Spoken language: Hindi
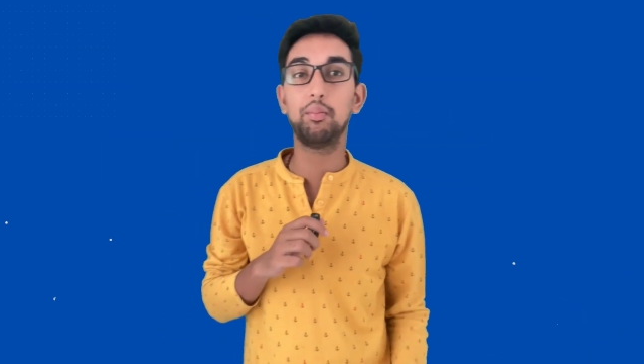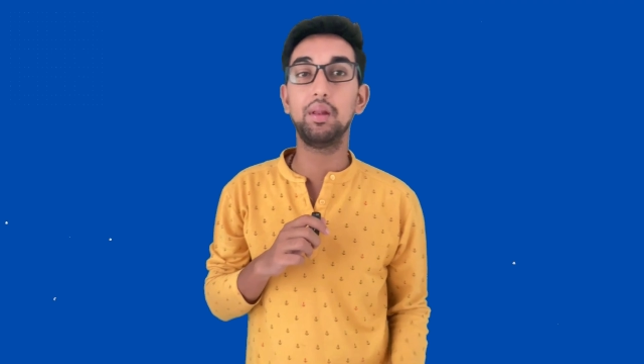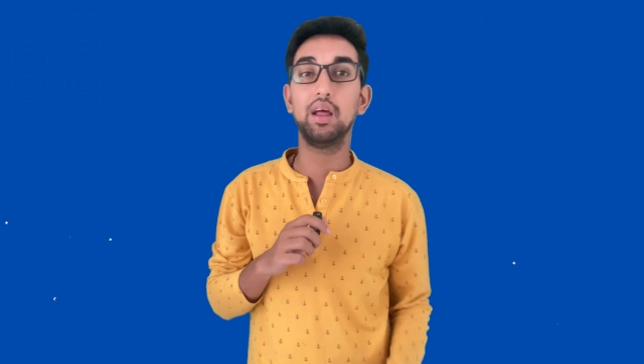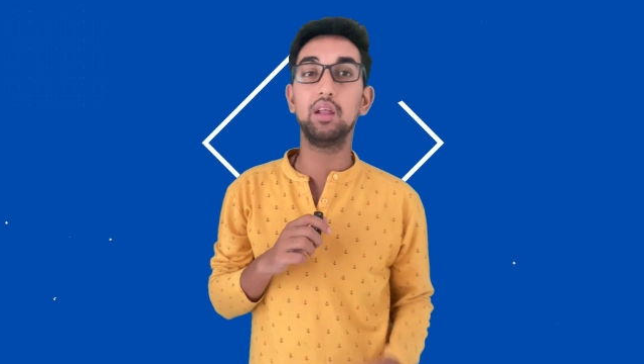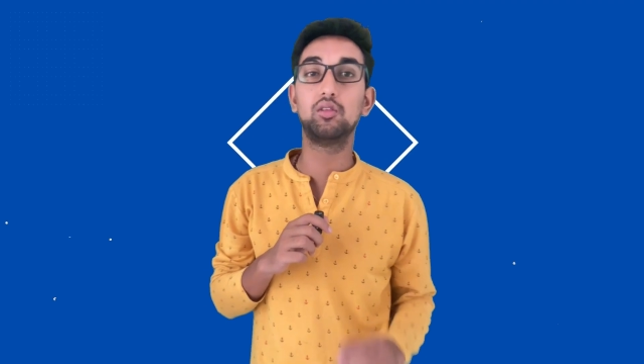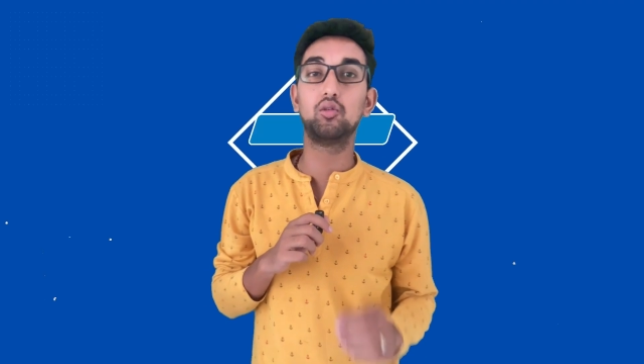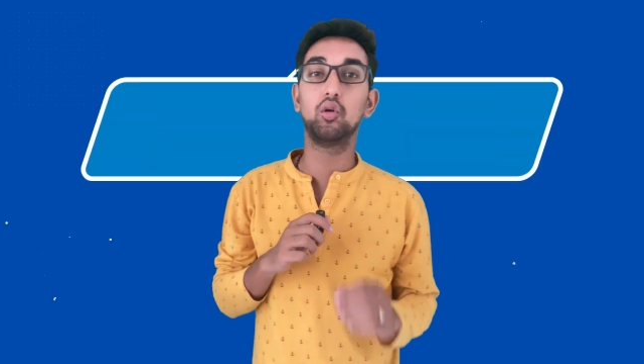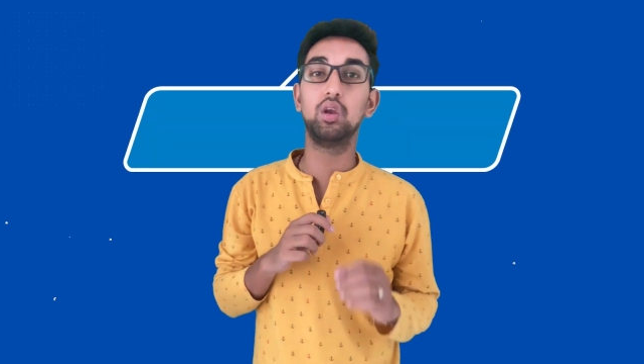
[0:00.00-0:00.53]

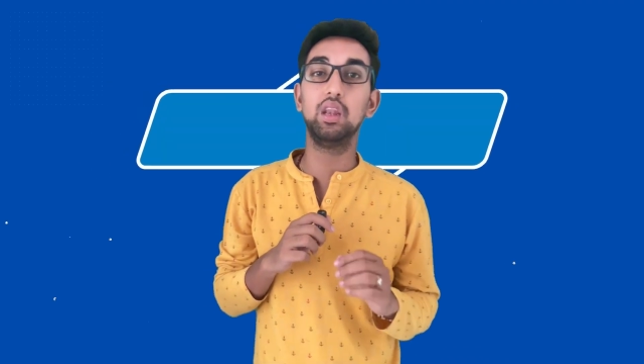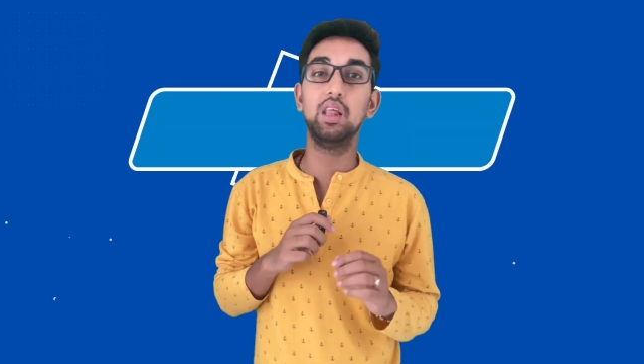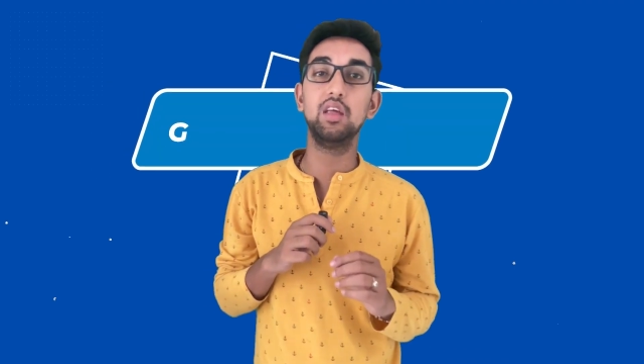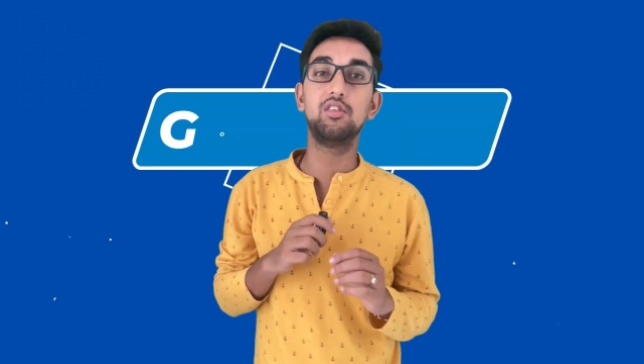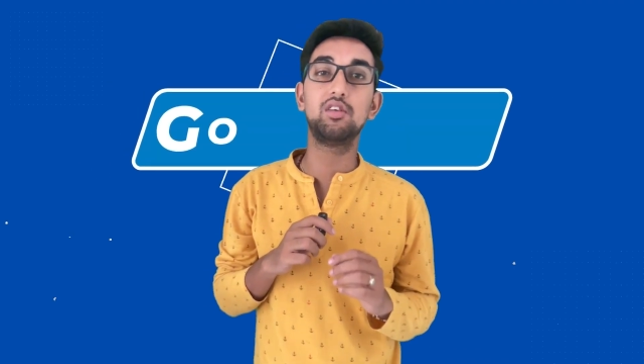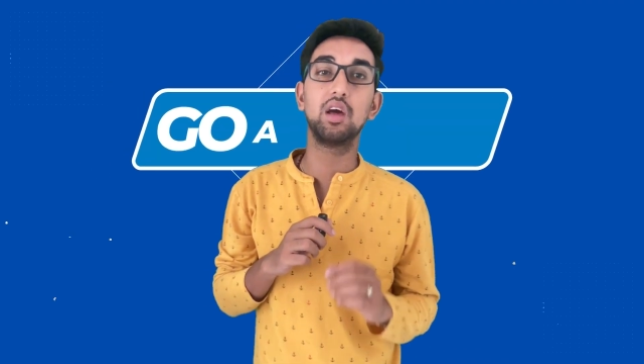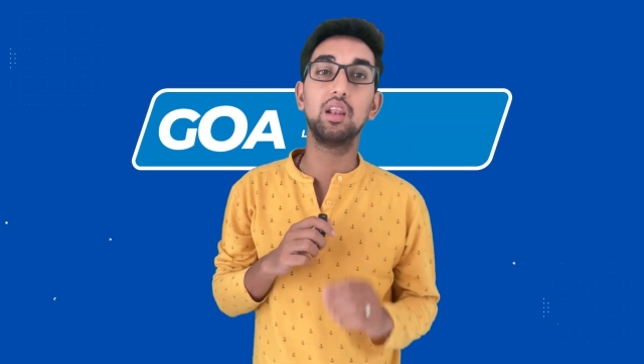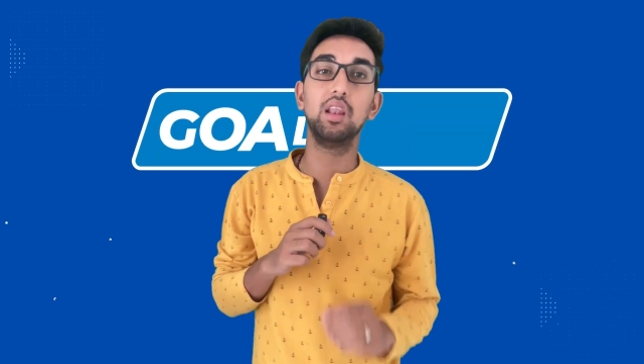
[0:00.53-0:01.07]
प्लेयर्स को
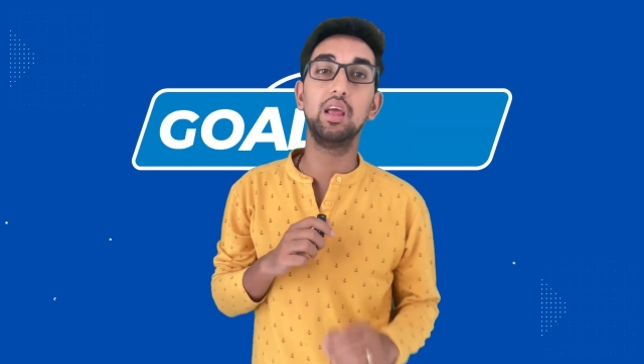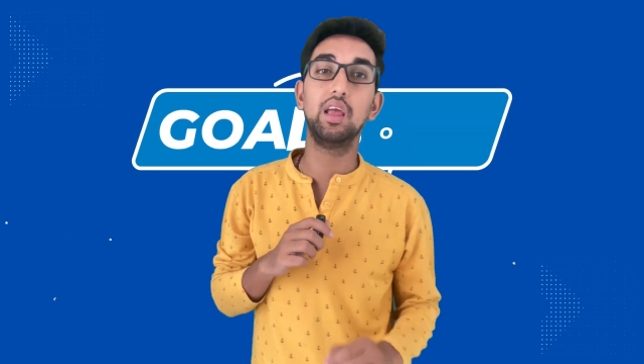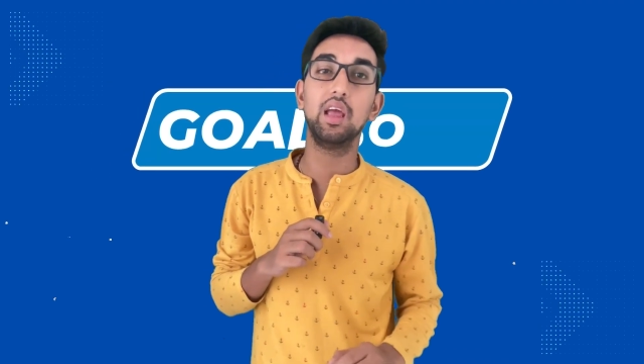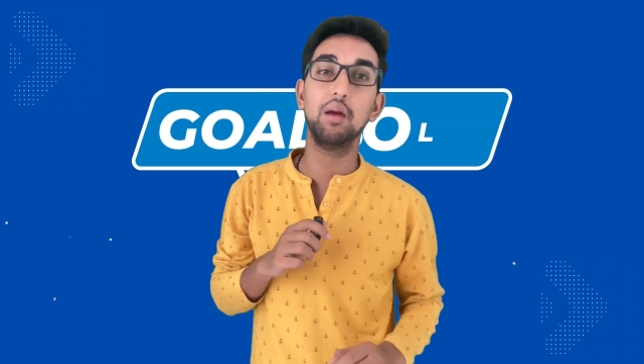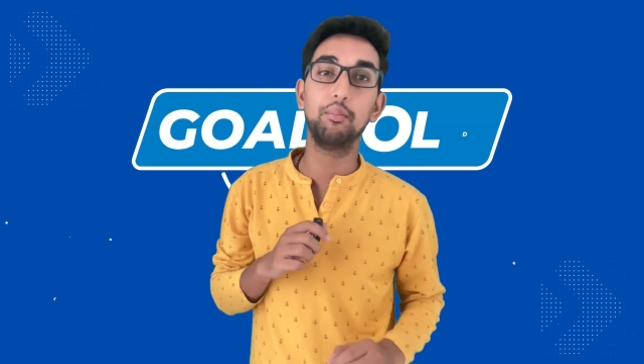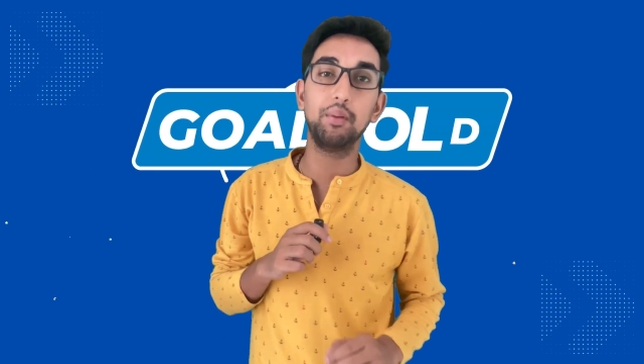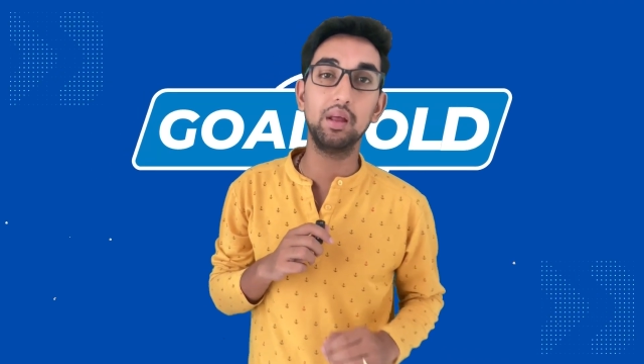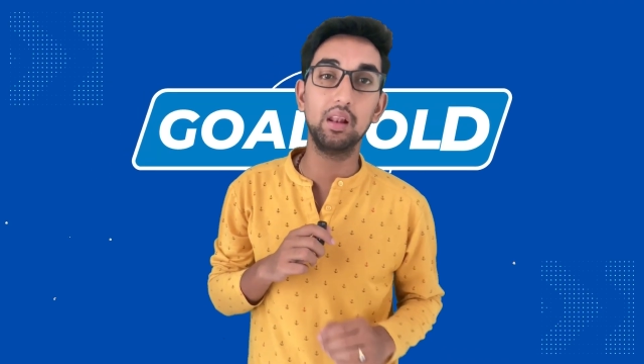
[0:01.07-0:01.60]
रिलीज करने की
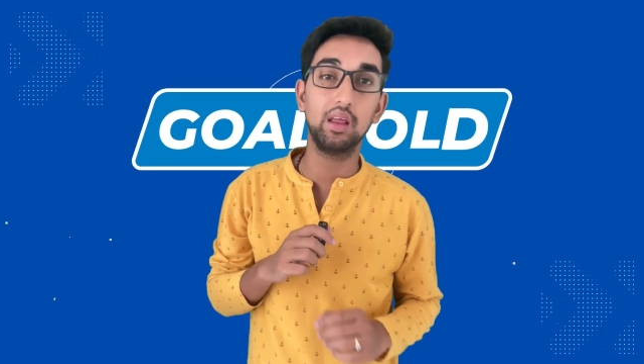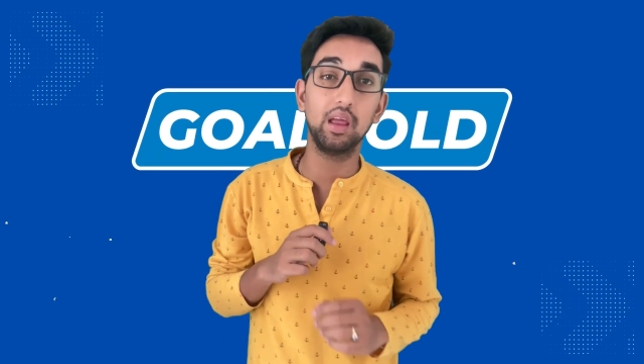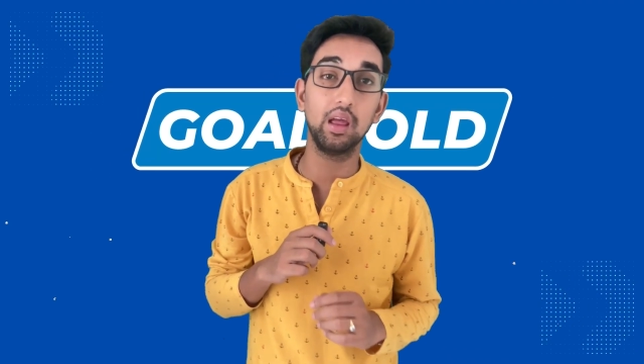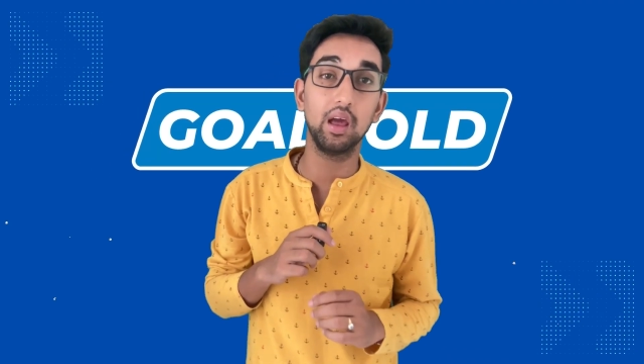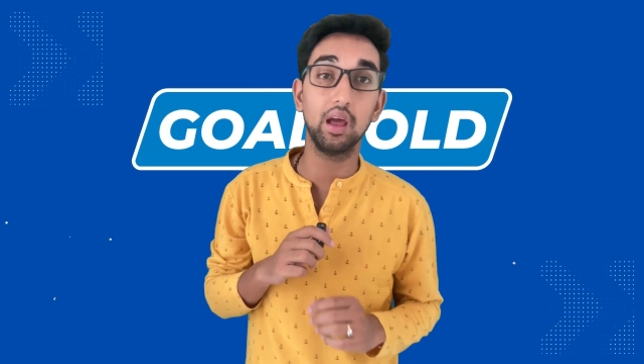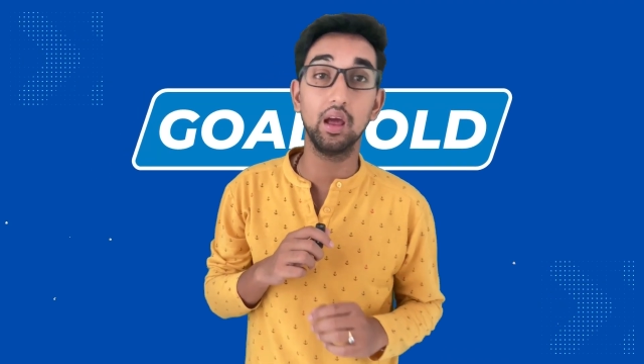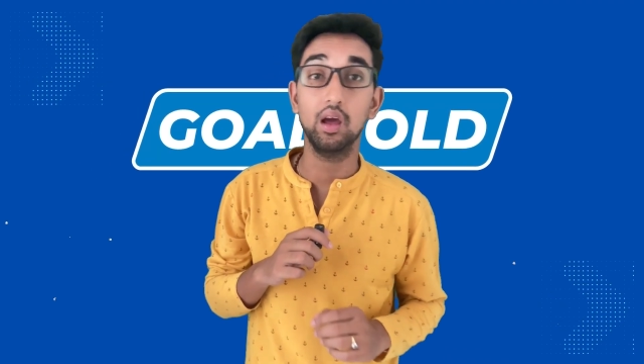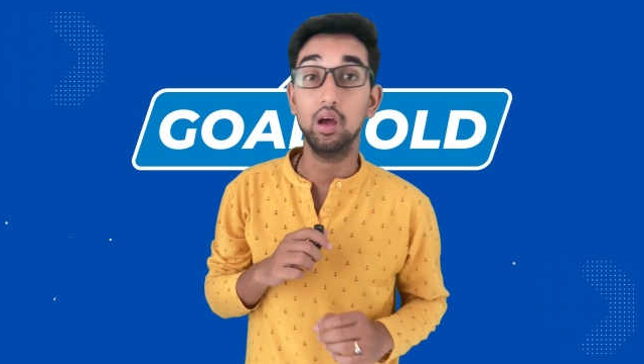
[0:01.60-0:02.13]
अपील की
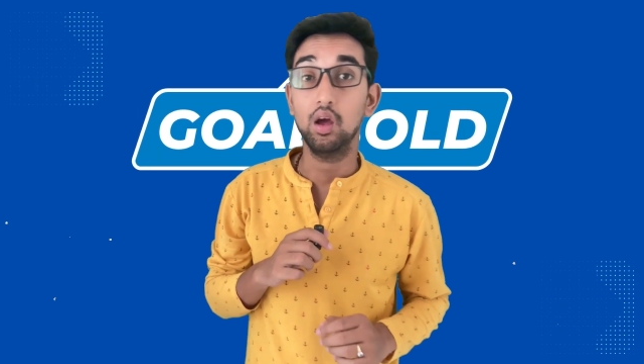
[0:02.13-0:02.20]
है